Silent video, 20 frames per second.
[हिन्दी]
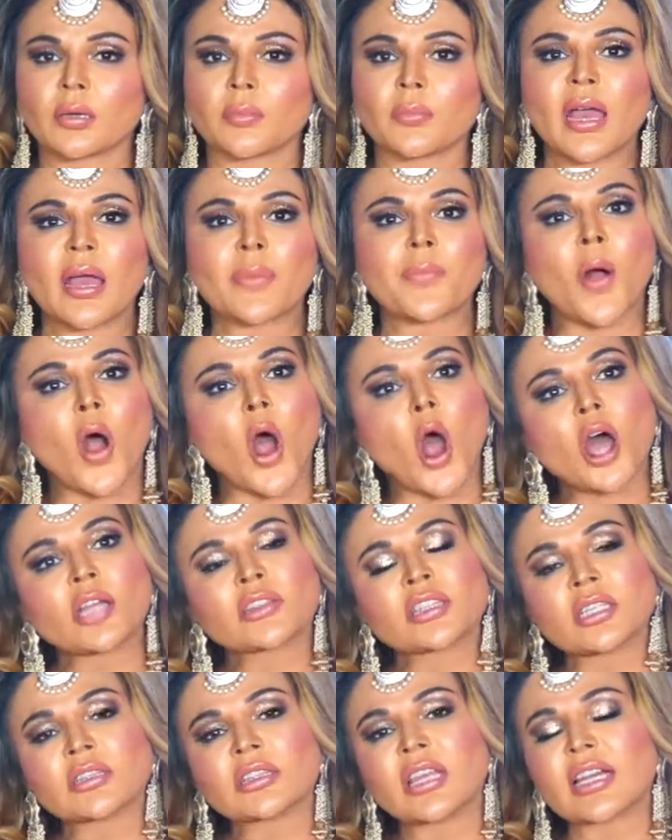मैं
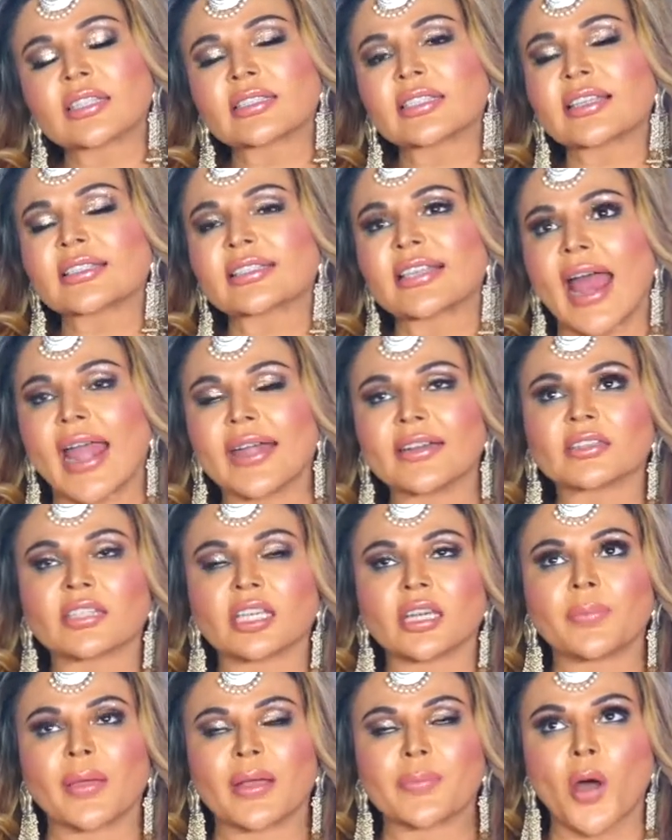बहुत अंदर से सैड
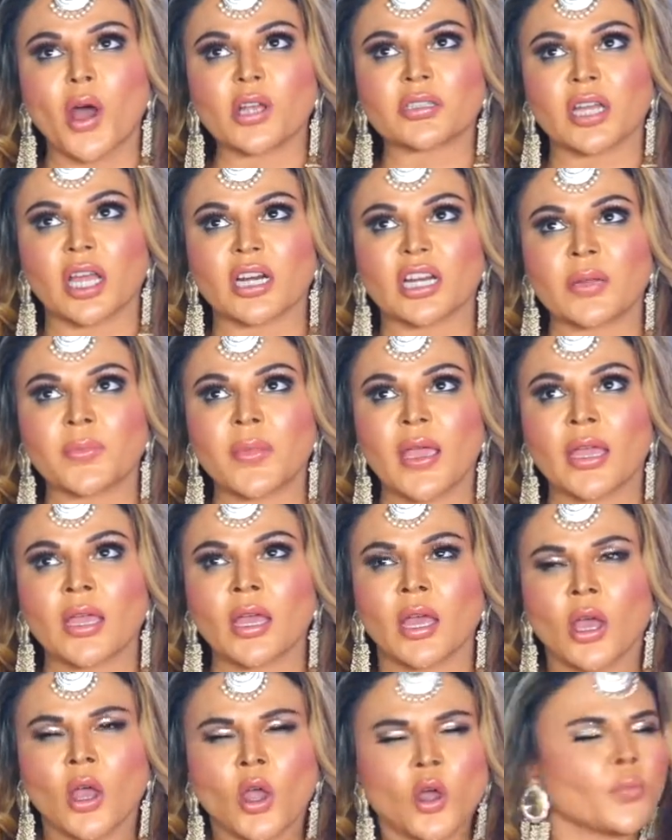थी बिग बॉस जर्नी में
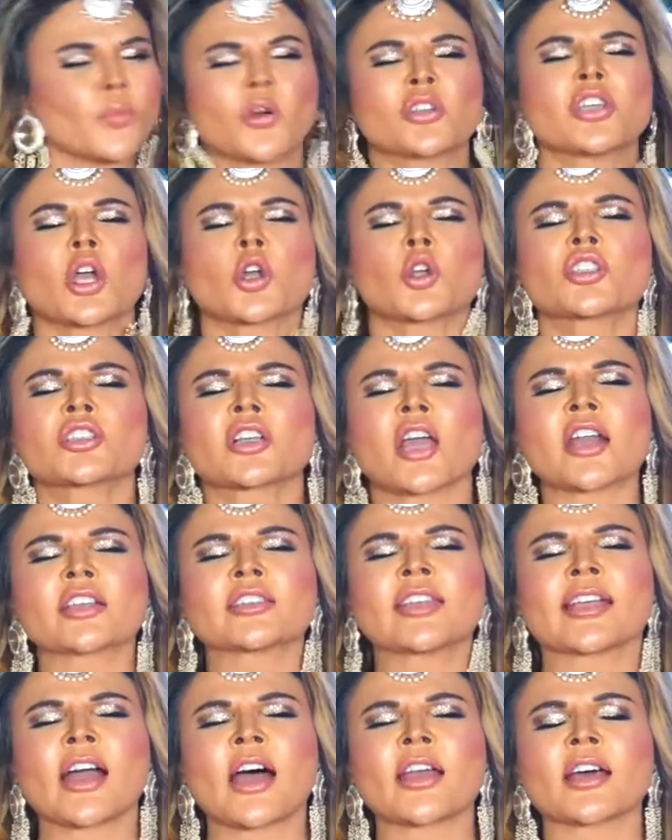मुझे कुछ कर
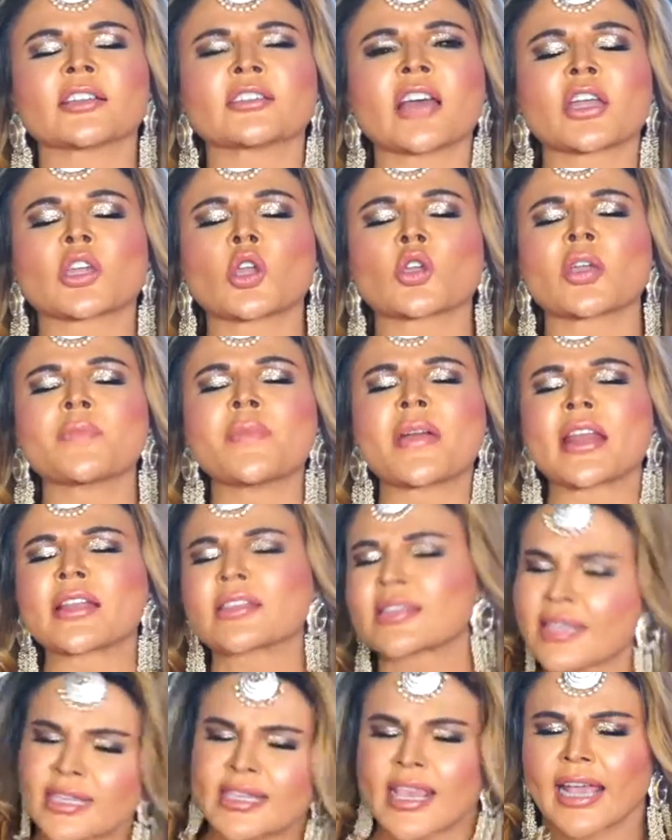दिखाना था क्योंकि मेरा
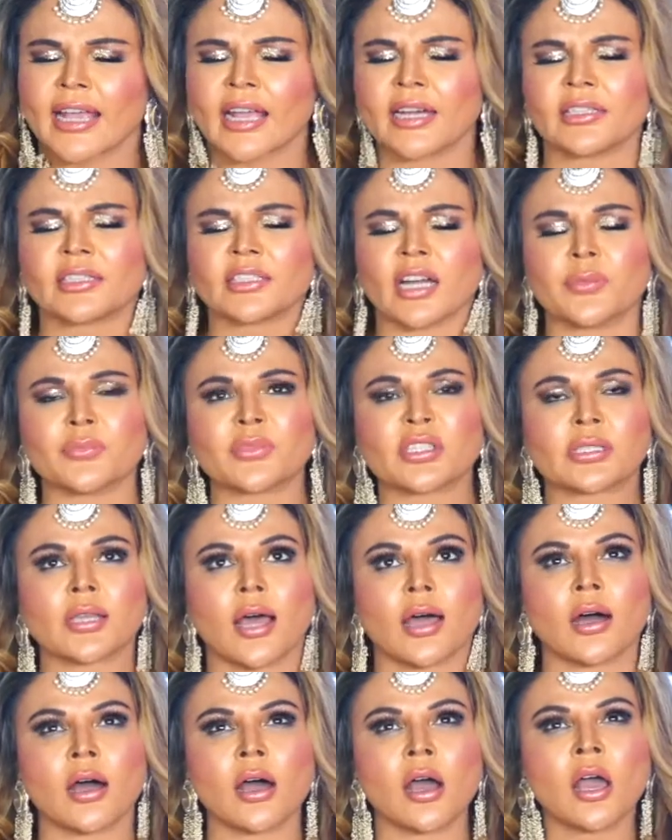सेकंड टर्म्स
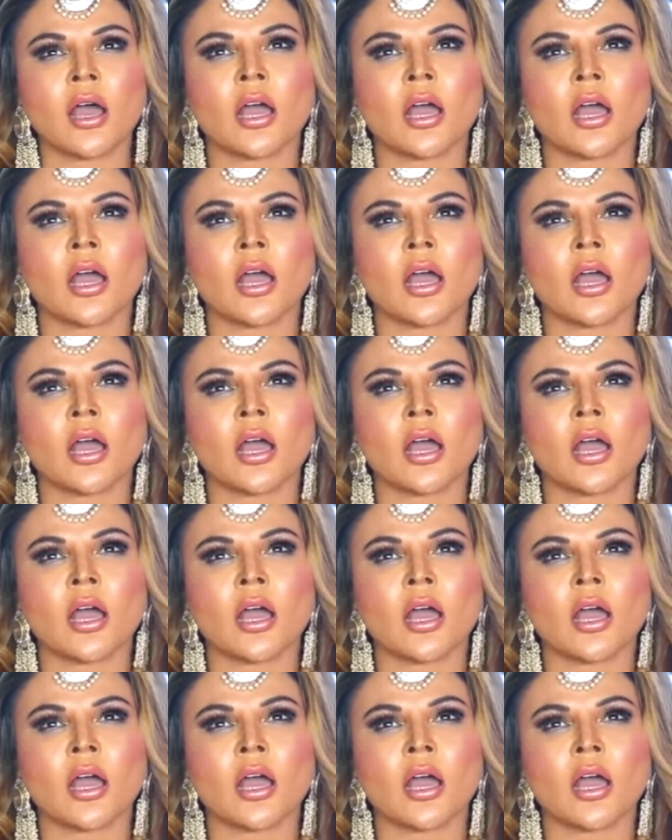था